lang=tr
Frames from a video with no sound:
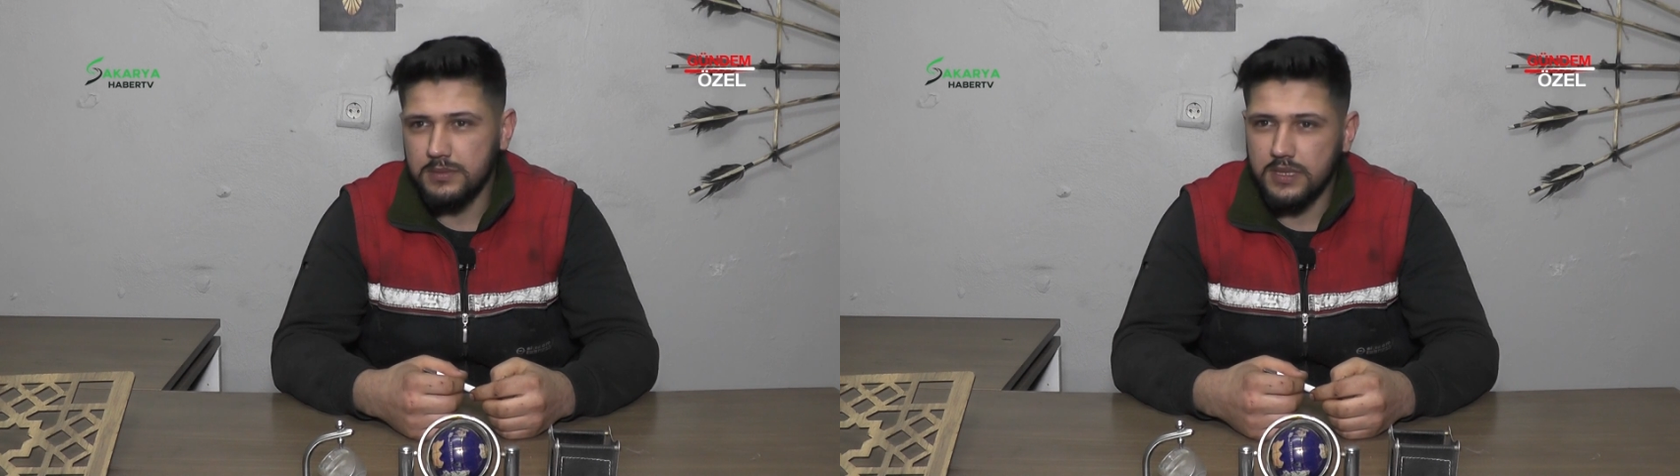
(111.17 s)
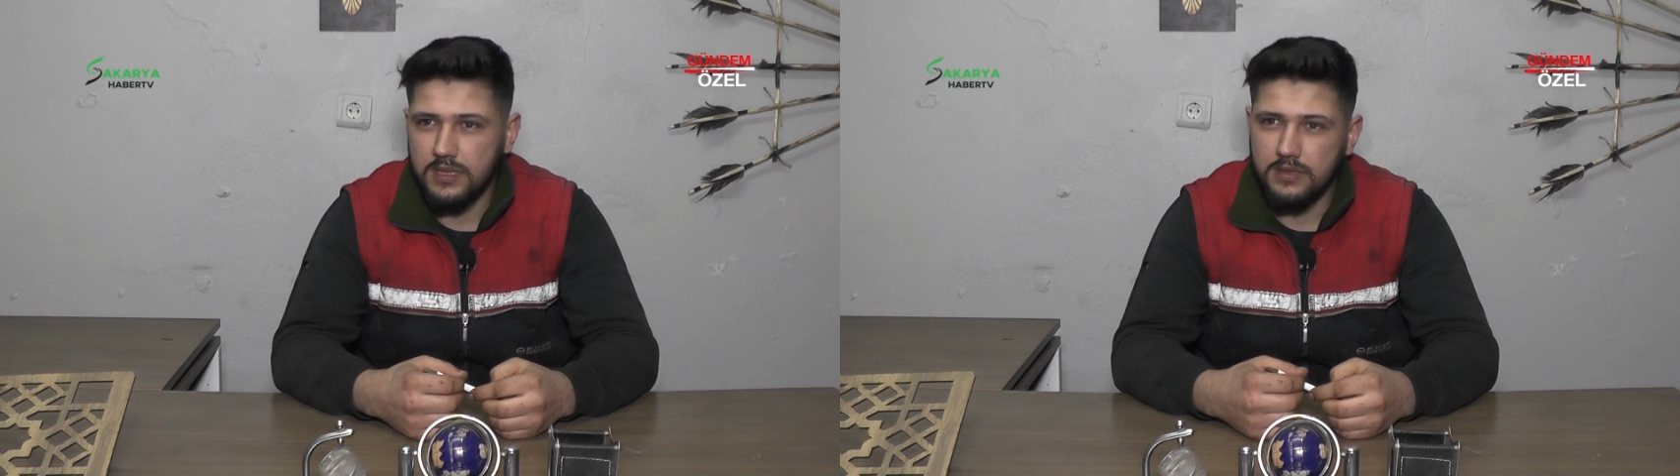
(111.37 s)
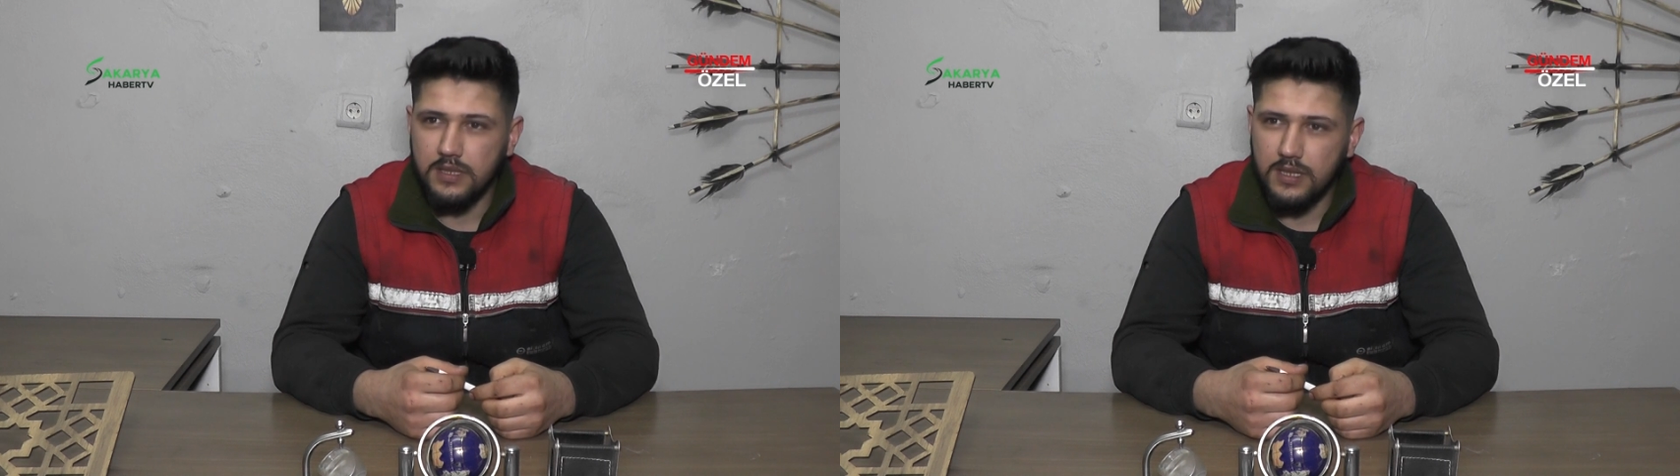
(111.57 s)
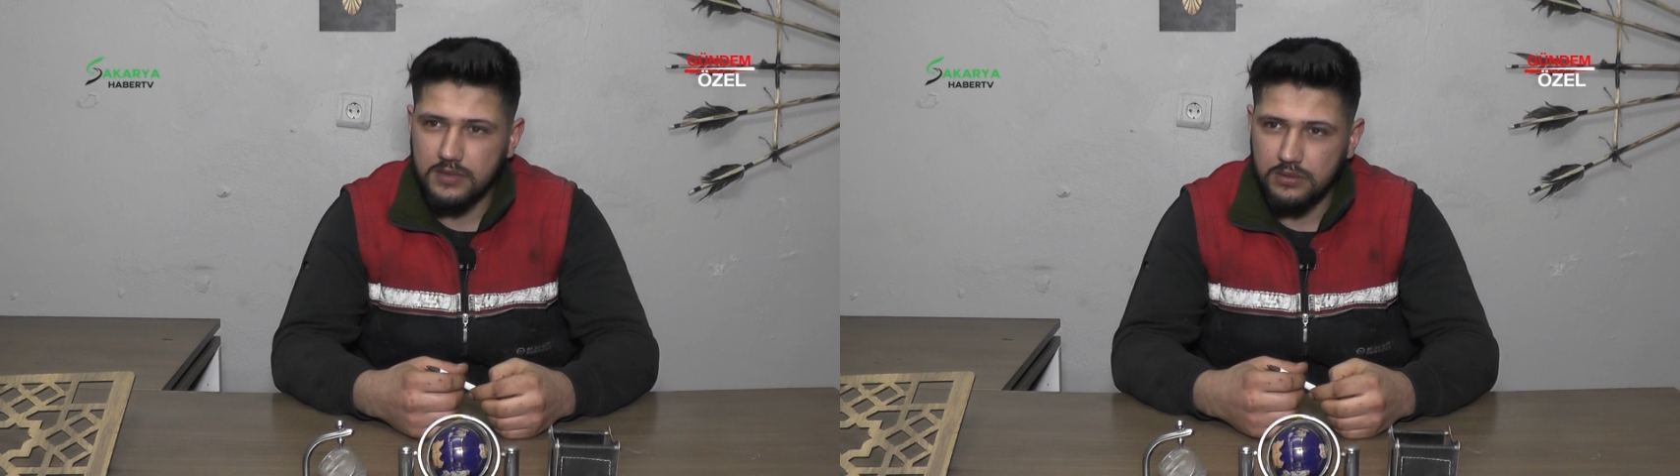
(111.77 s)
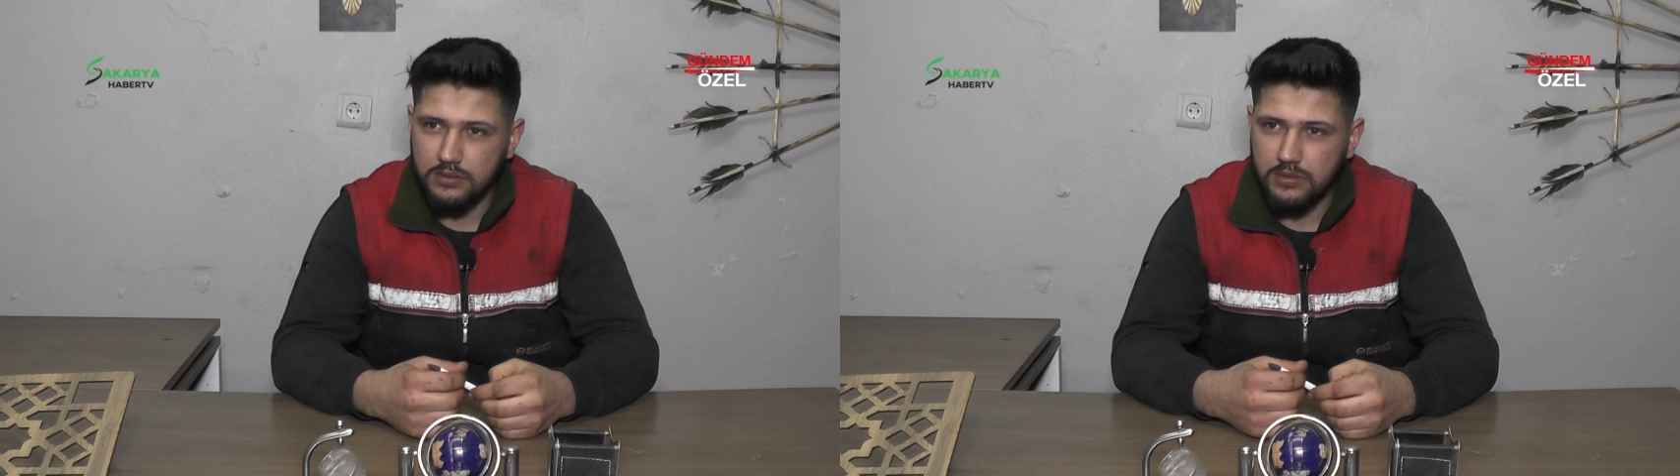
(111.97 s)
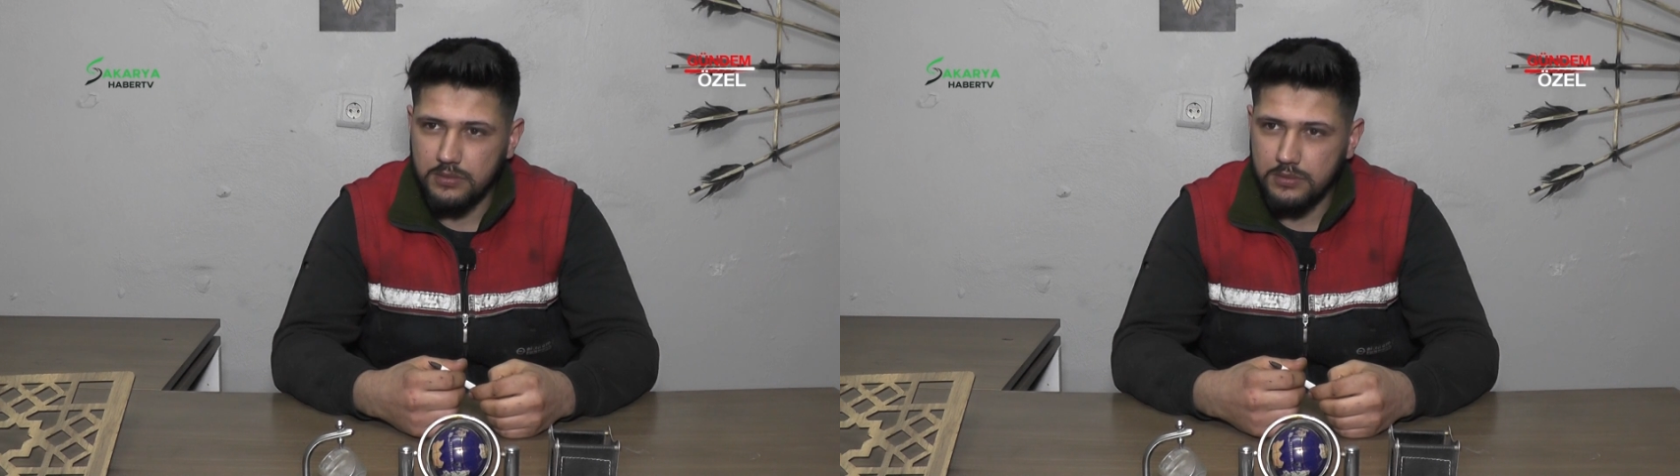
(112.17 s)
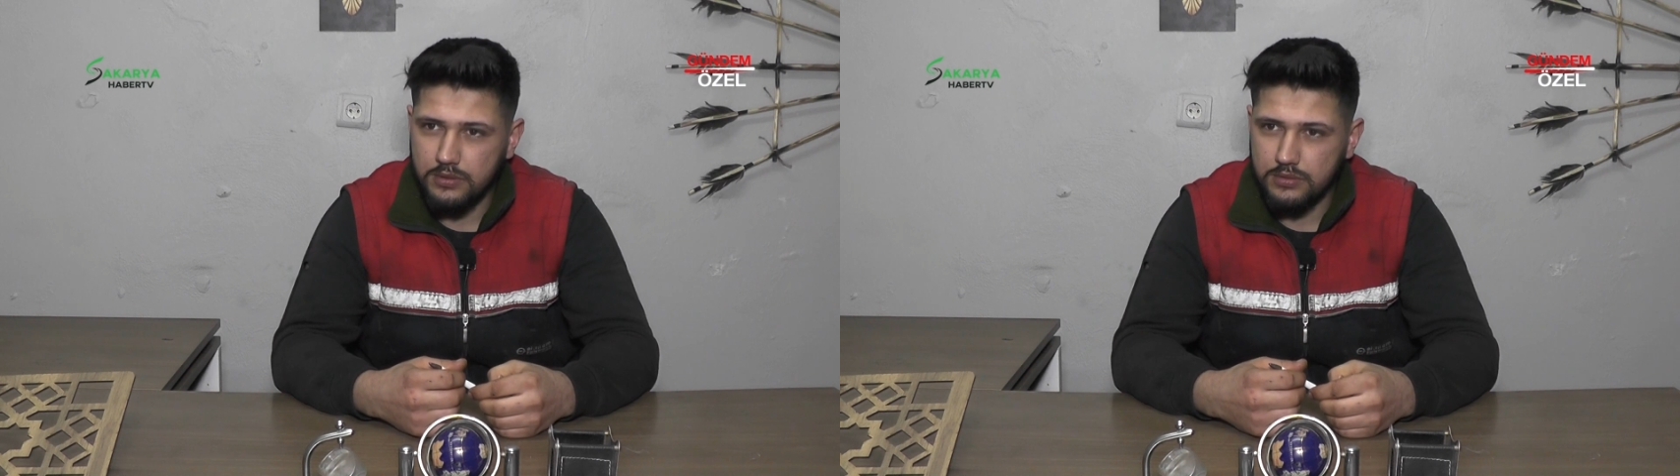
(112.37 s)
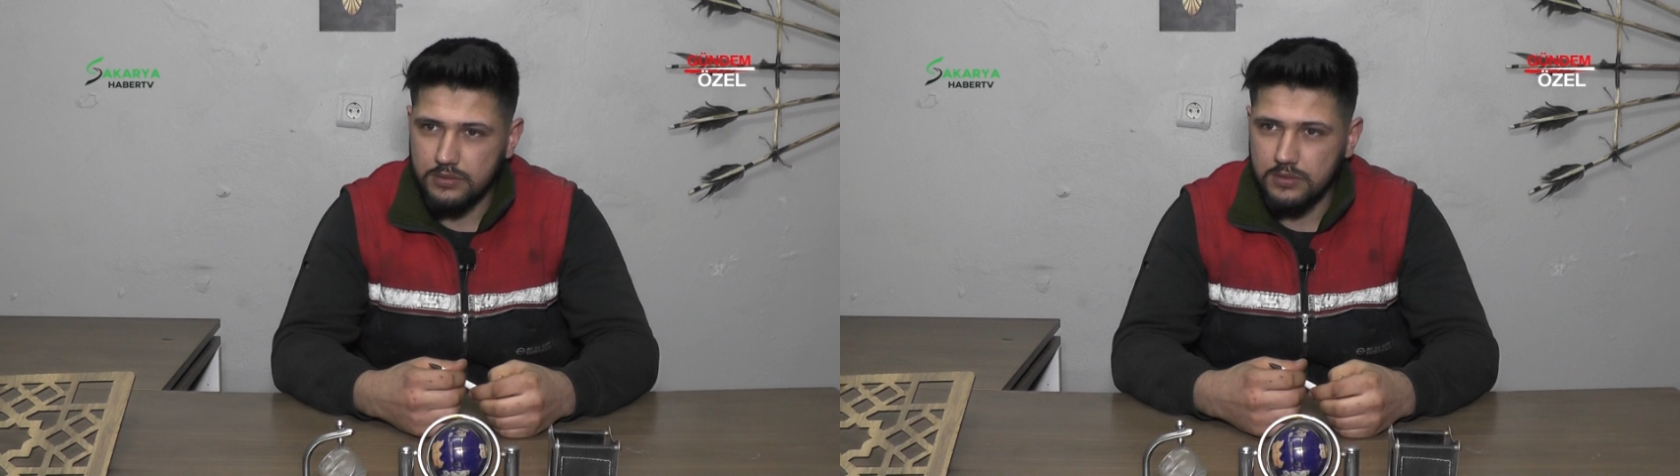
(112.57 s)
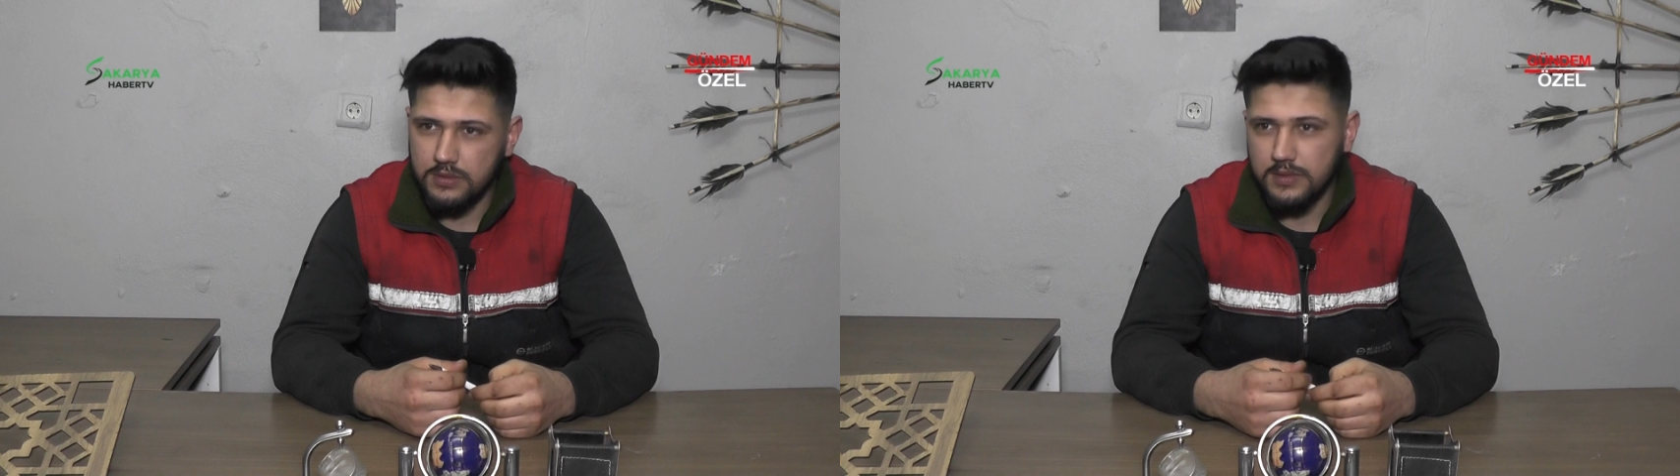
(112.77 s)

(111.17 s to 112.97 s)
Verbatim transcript: şekilde ne arıza yönelebiliyoruz